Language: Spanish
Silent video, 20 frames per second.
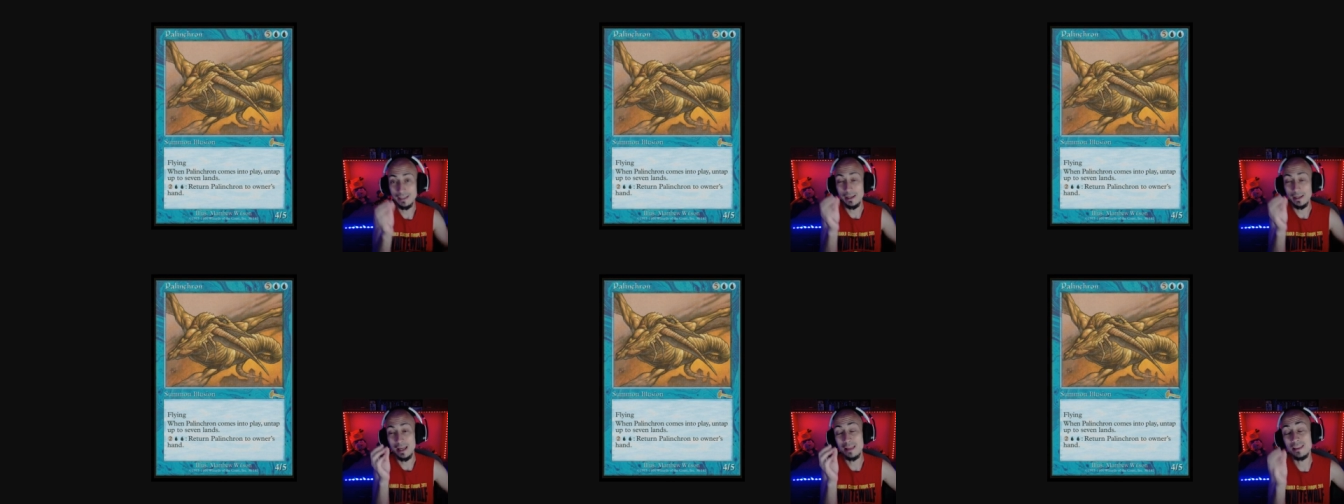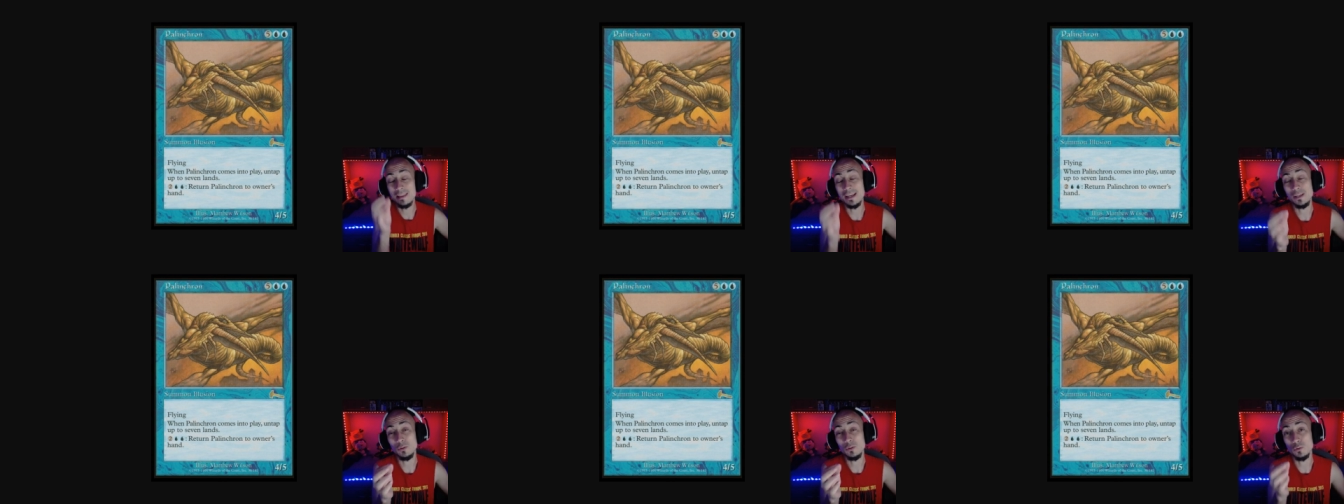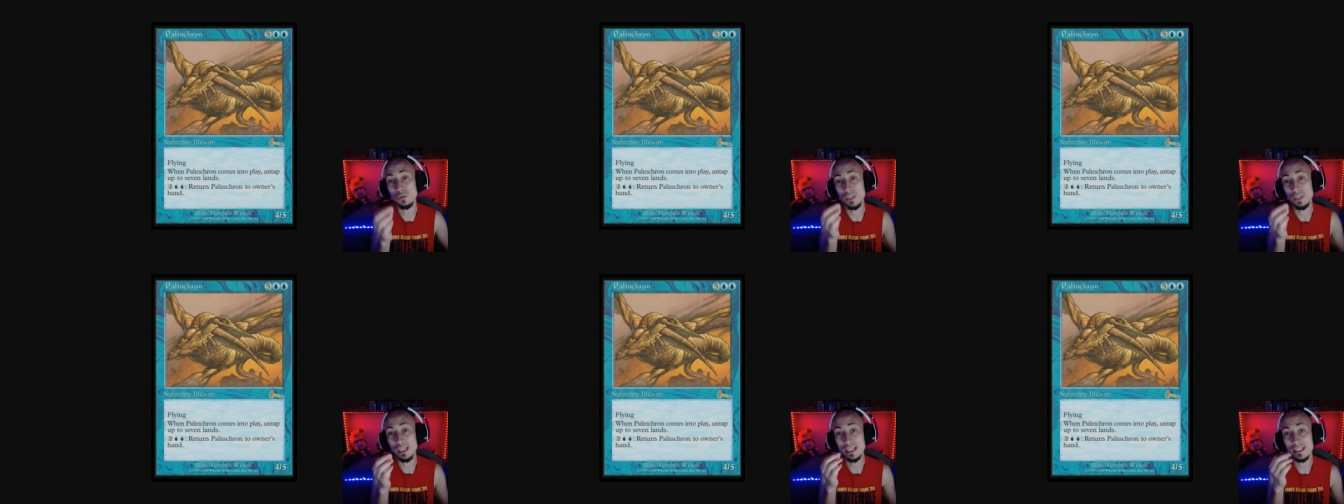hace que tus
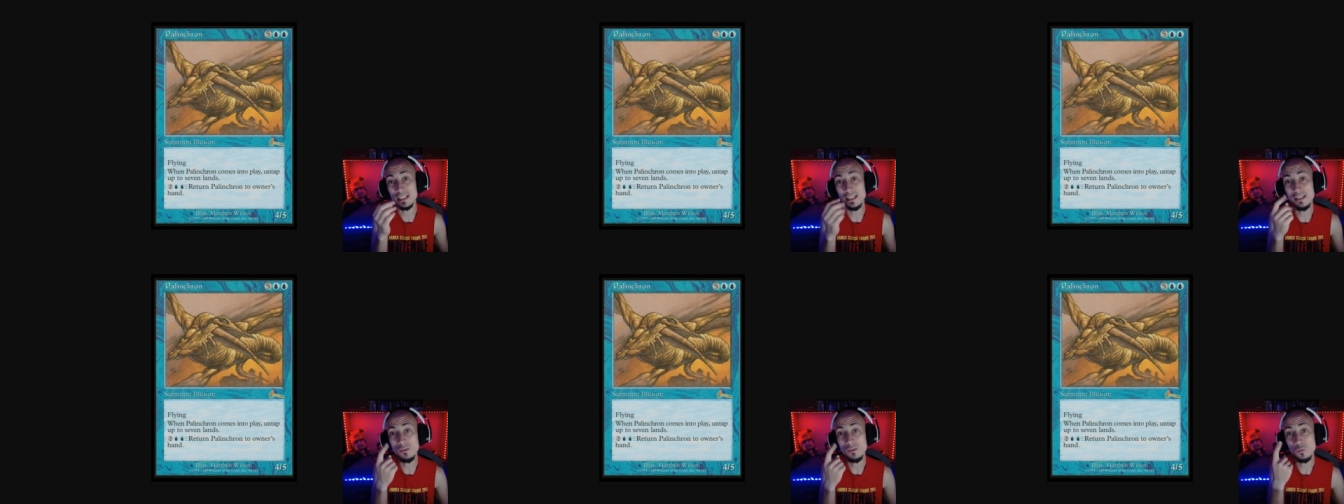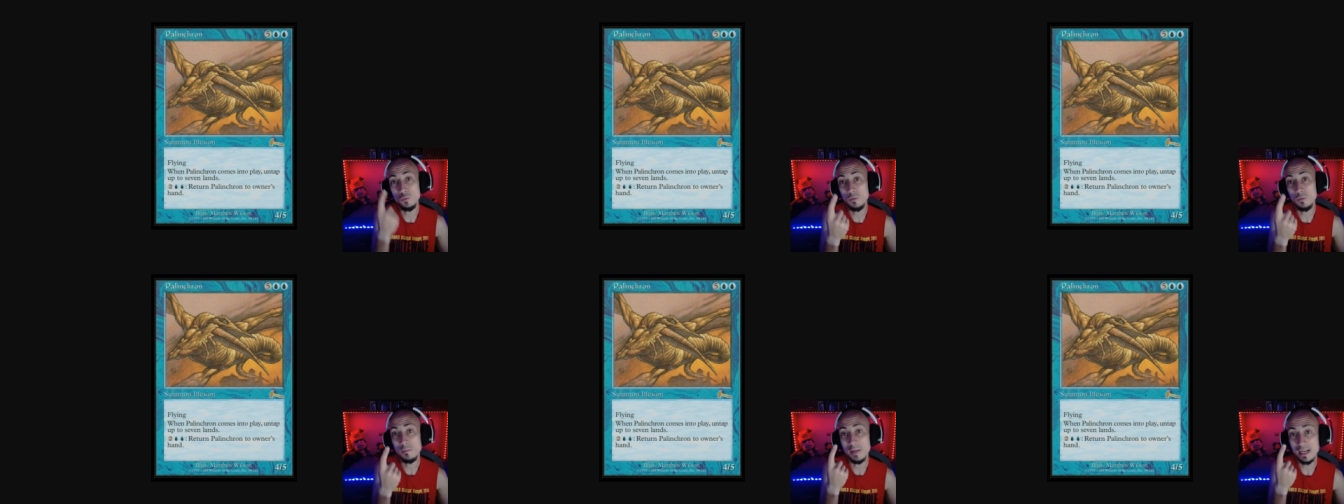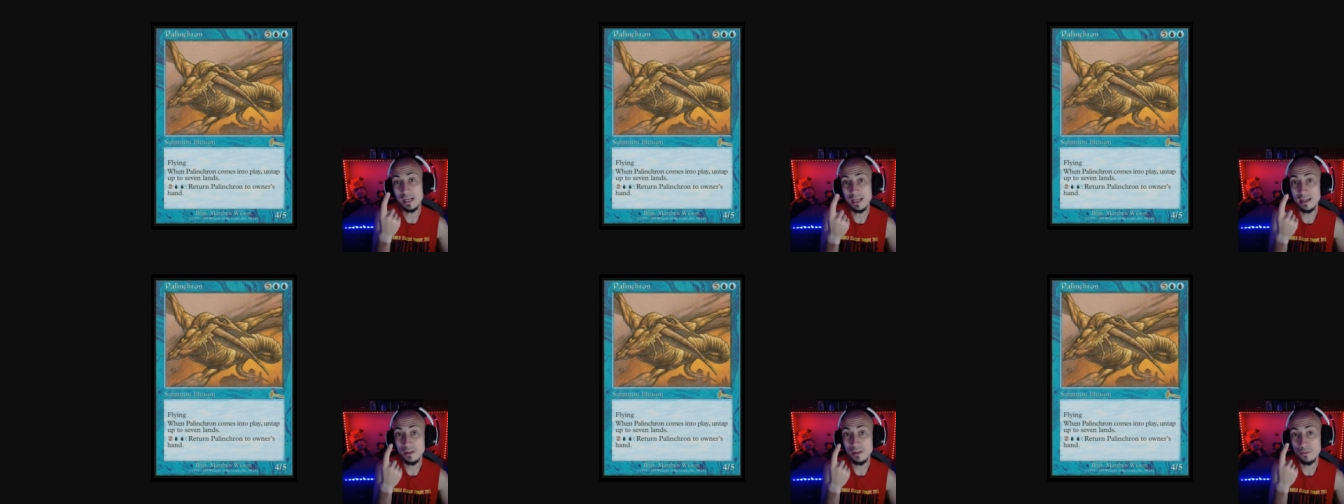tierras den un
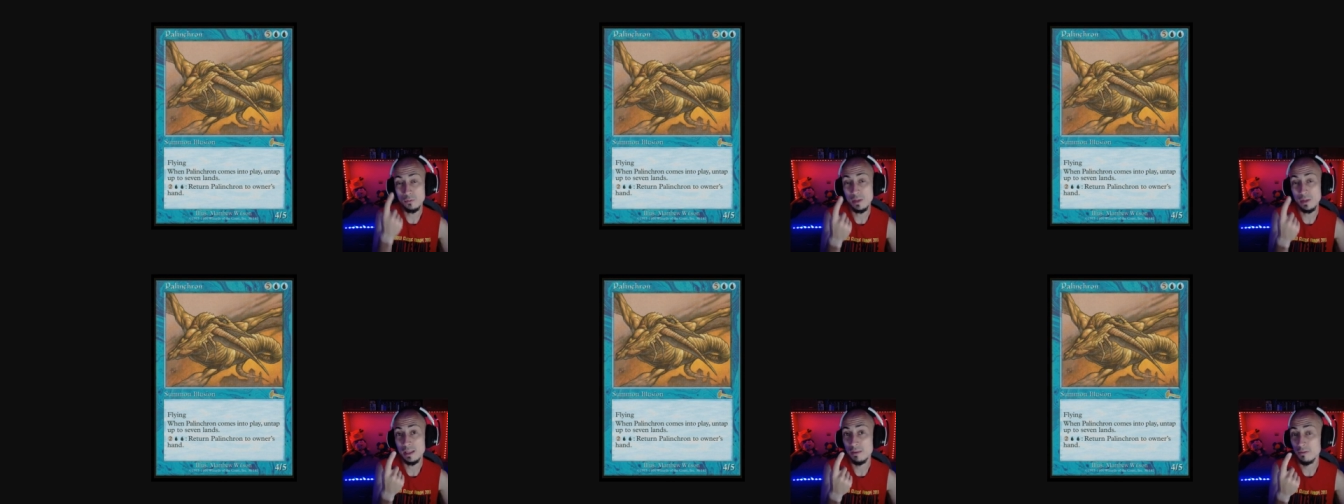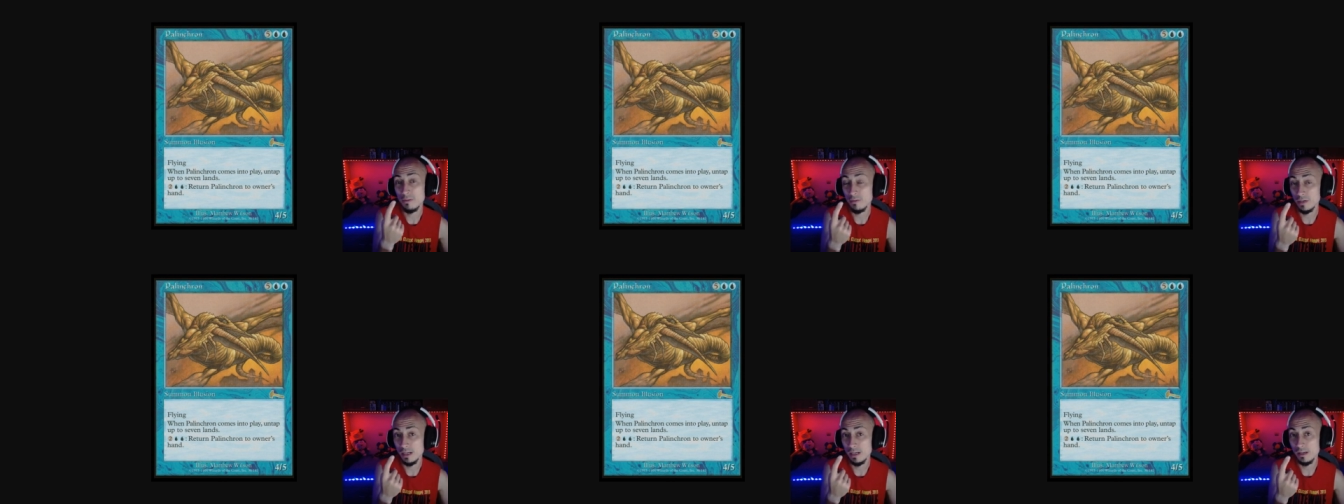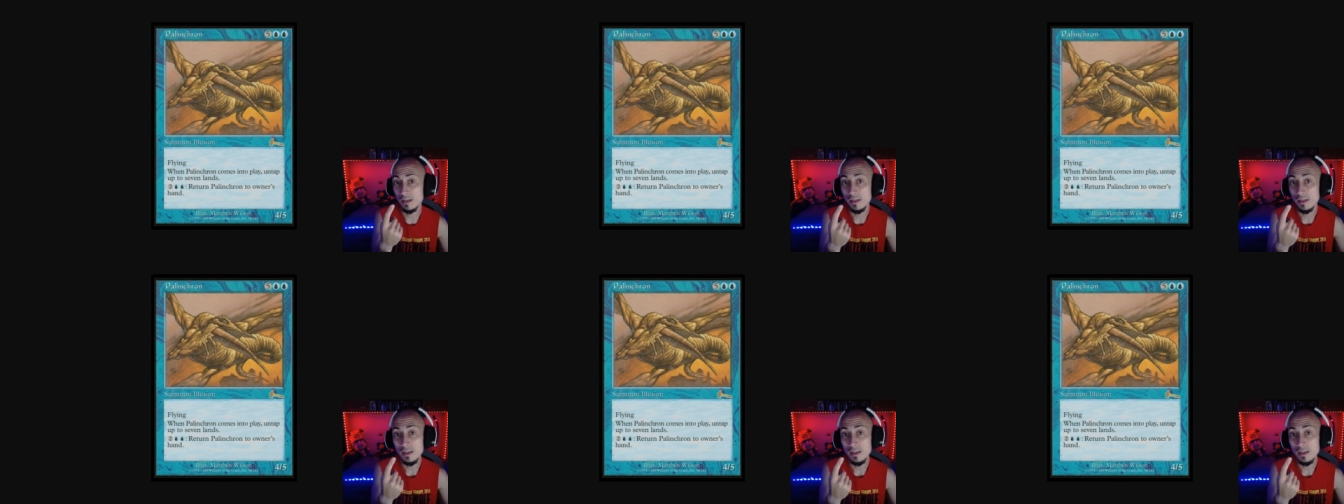mana azul adicional.